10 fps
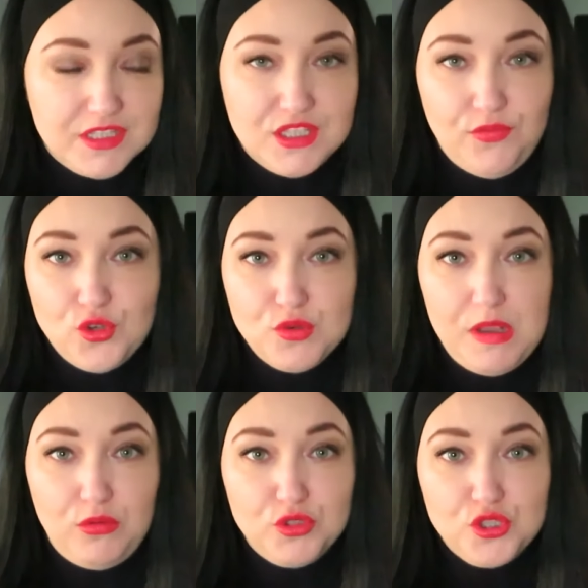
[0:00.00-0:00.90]
stworzą
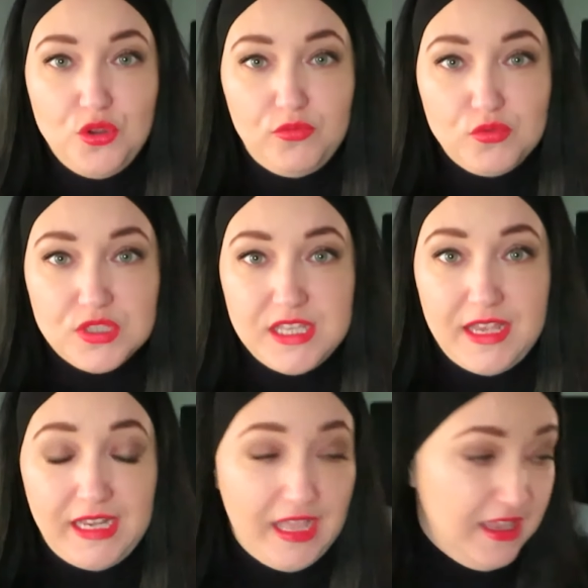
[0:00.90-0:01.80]
jakąś nową
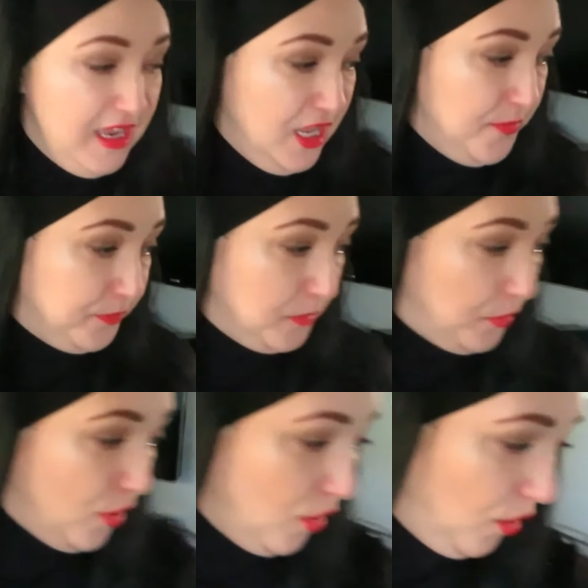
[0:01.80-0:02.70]
serię,
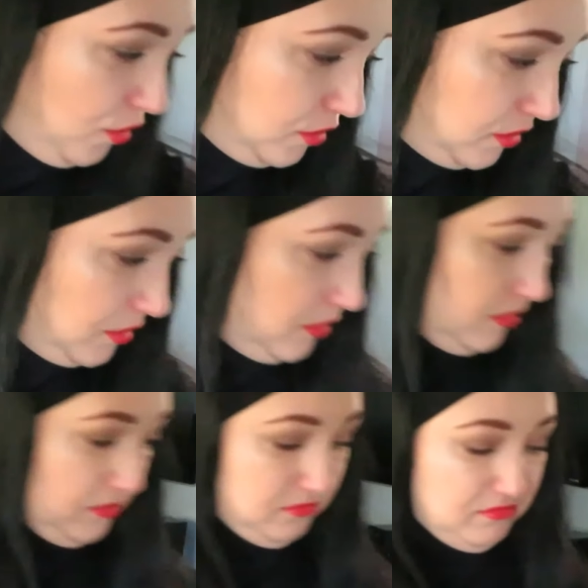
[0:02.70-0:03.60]
bo
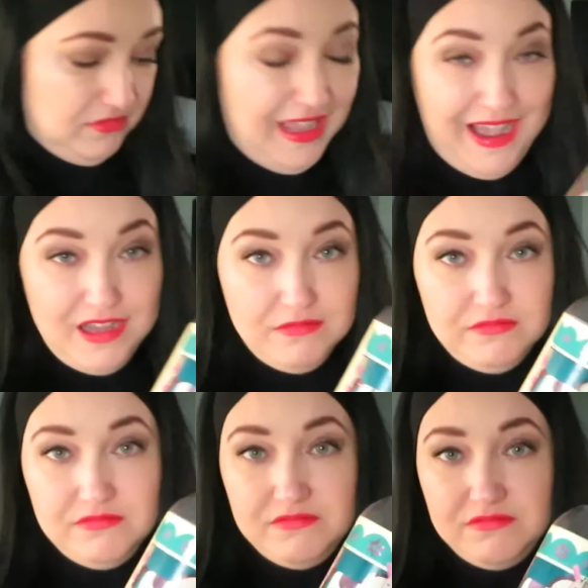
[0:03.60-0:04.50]
ta
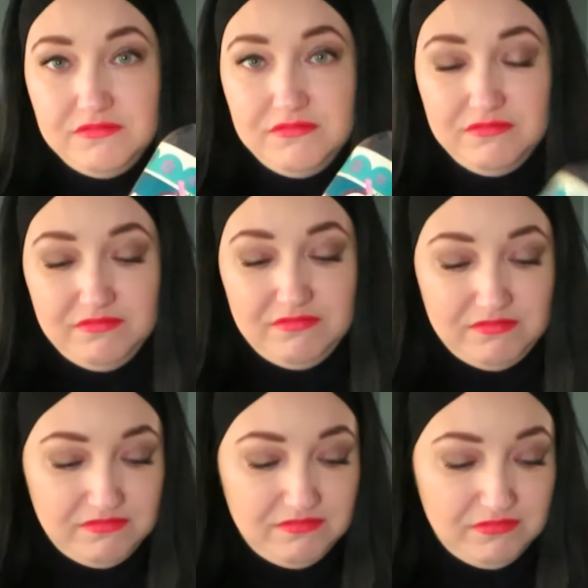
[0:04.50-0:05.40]

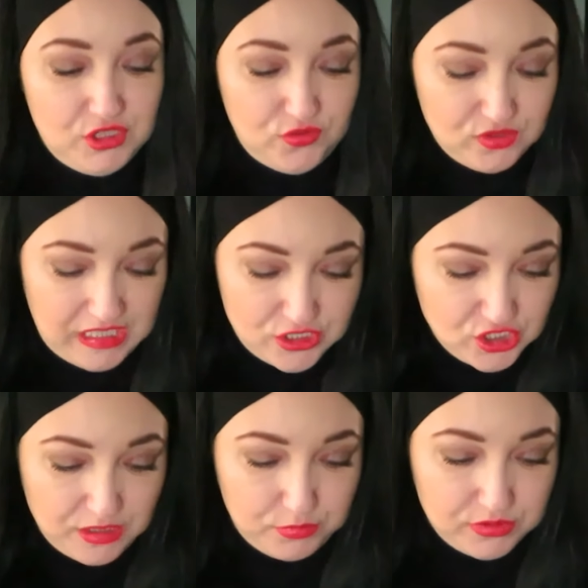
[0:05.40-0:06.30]

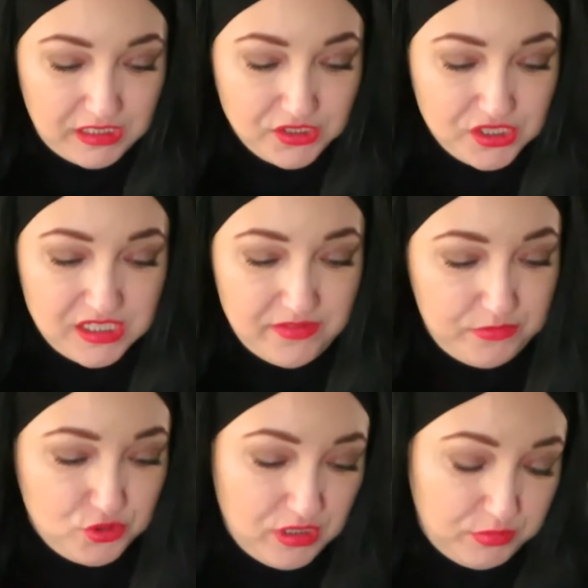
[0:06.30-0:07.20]
świąteczna bodajże, nie
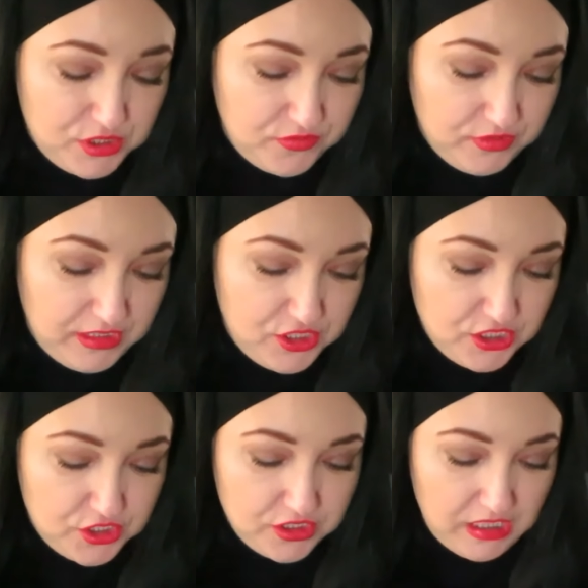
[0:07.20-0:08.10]
wiem, czy ona była
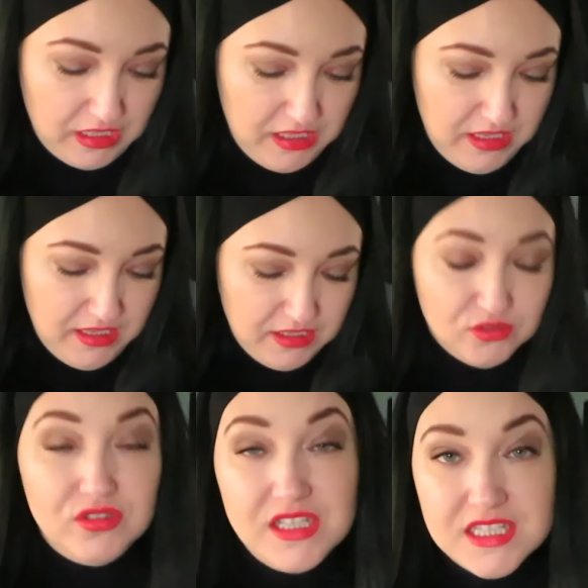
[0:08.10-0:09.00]
świąteczna, czy nie,
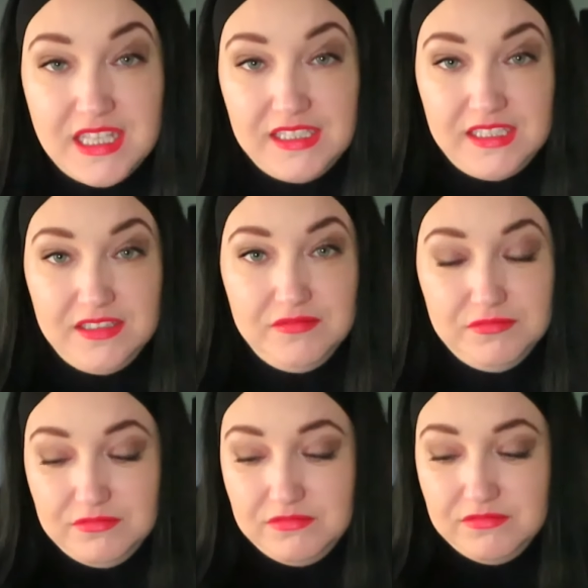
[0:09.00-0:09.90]
no niestety,
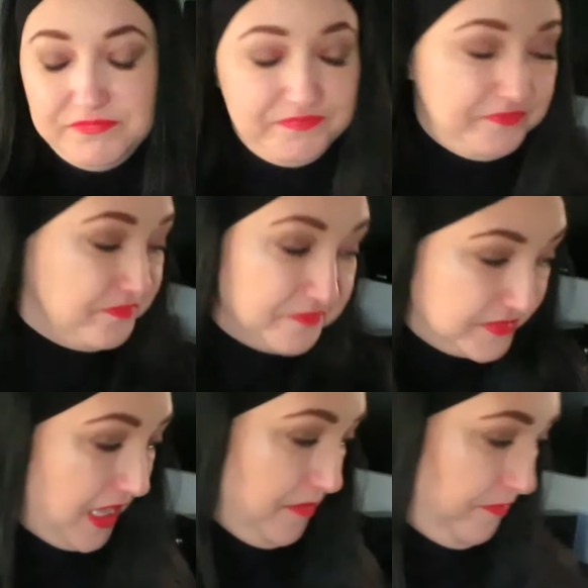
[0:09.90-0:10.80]

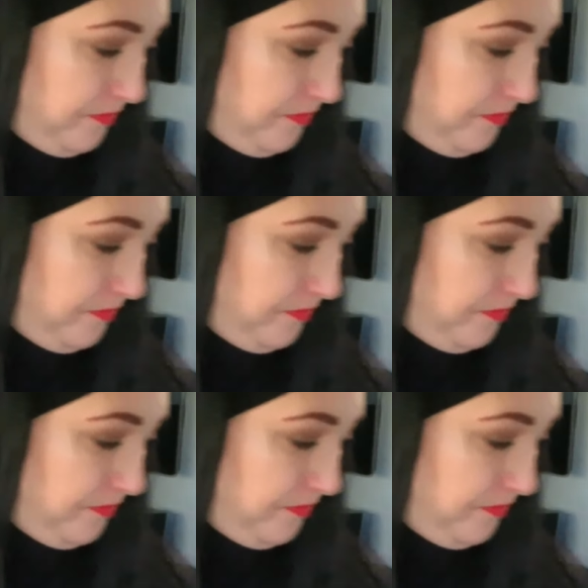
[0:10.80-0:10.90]
nie.